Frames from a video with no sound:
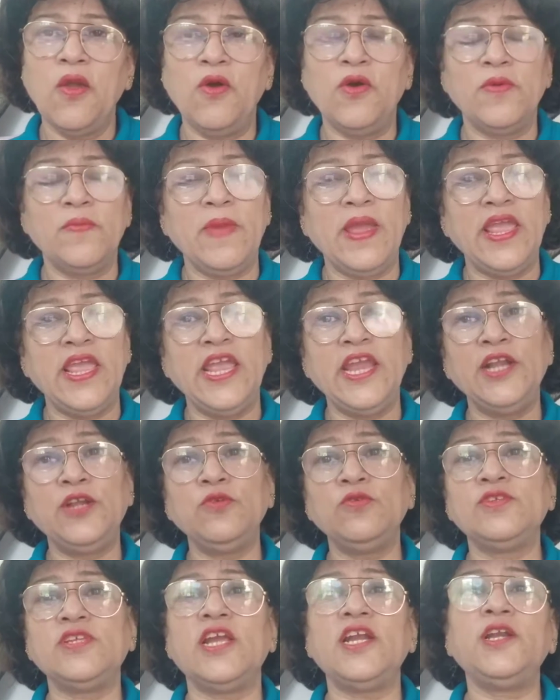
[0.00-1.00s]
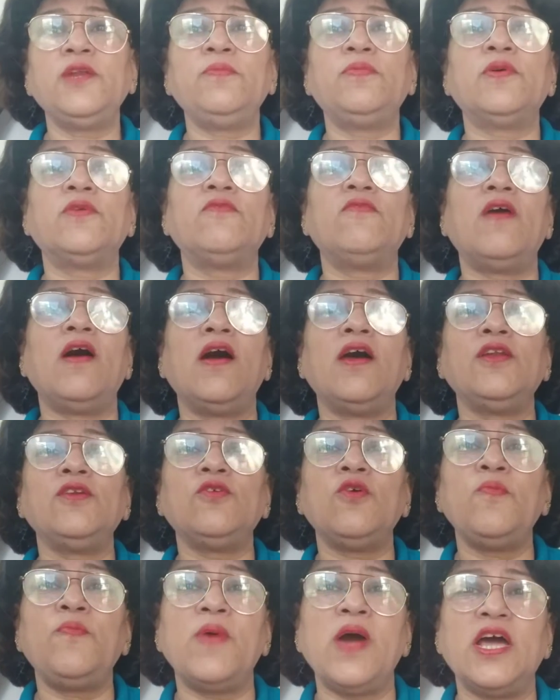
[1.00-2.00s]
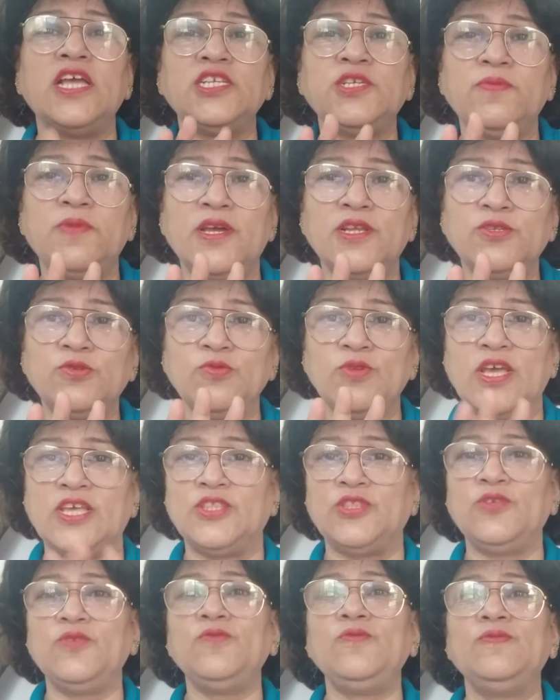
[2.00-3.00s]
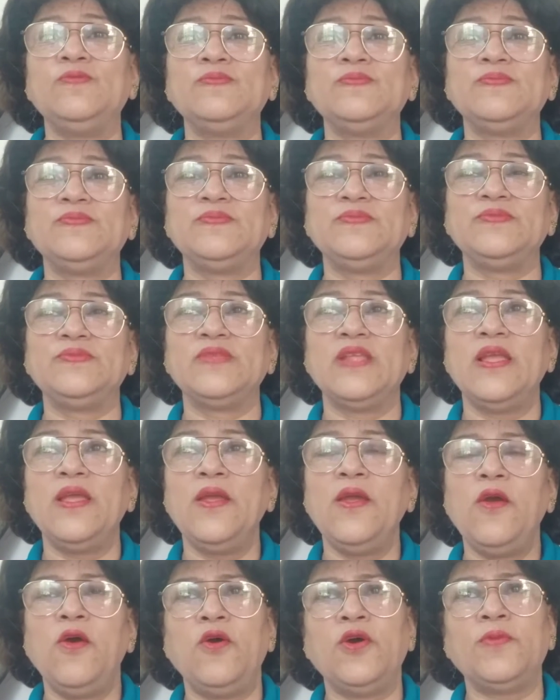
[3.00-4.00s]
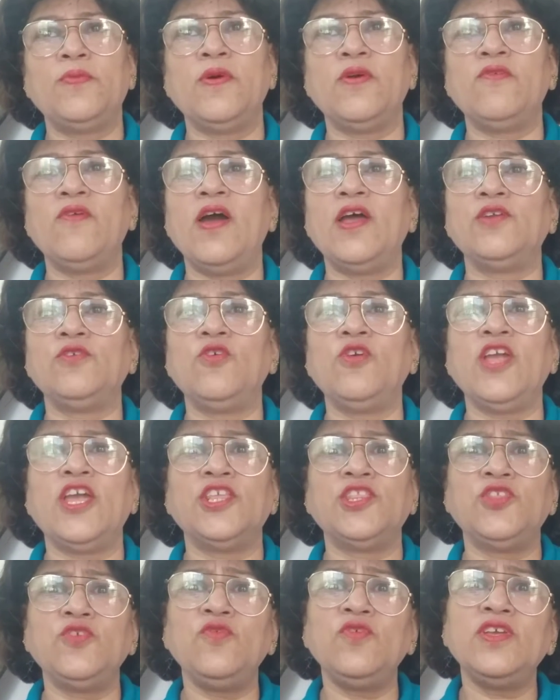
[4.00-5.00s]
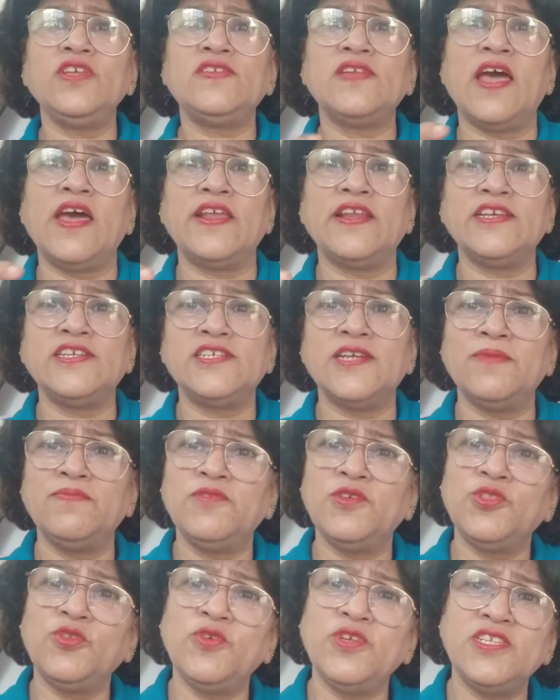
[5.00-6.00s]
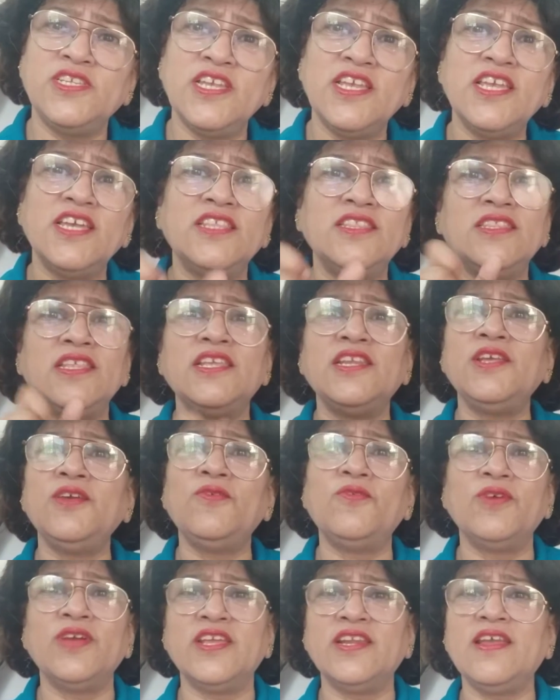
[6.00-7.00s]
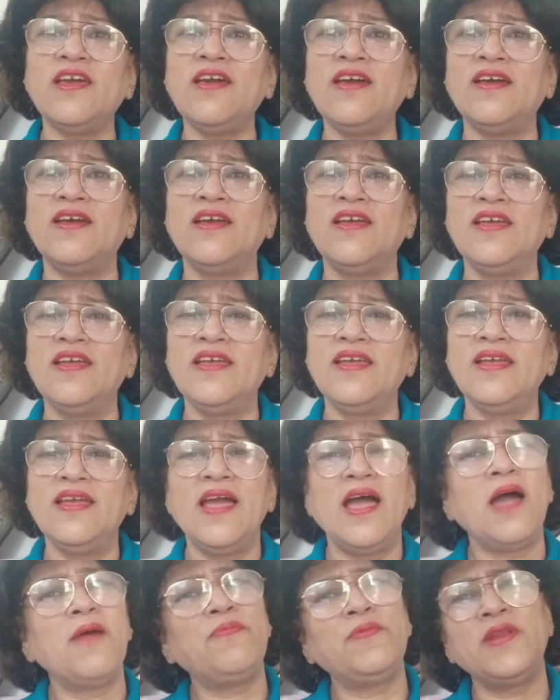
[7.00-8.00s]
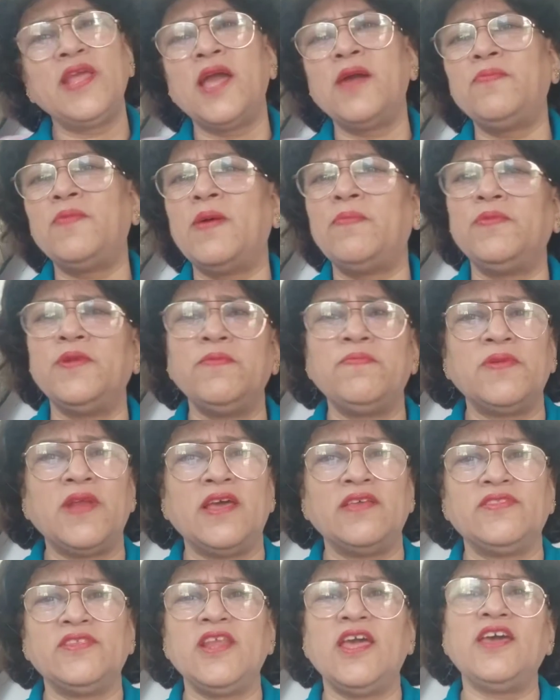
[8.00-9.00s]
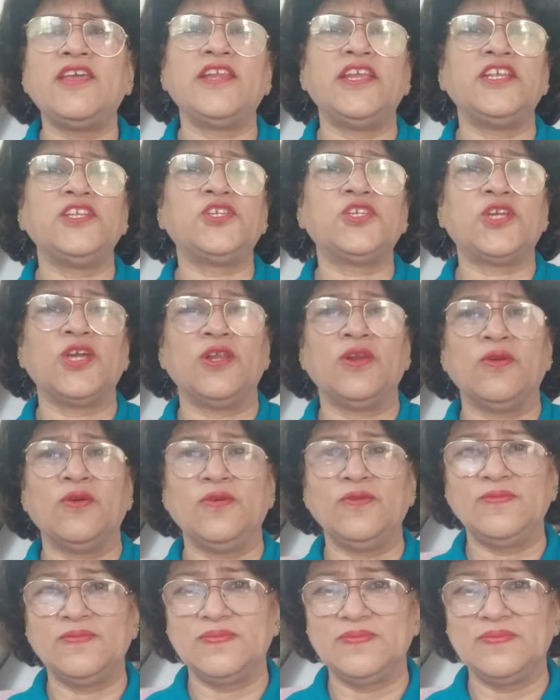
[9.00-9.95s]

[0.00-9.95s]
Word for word: और मैं ए टू जेड भगवान को पांच बार सुनाती हूँ और भगवान को कहती हूँ कि सारे शब्द तो इसी के अंदर ही होंगे ना अपने आप अपनी प्रार्थना अरेंज कर लो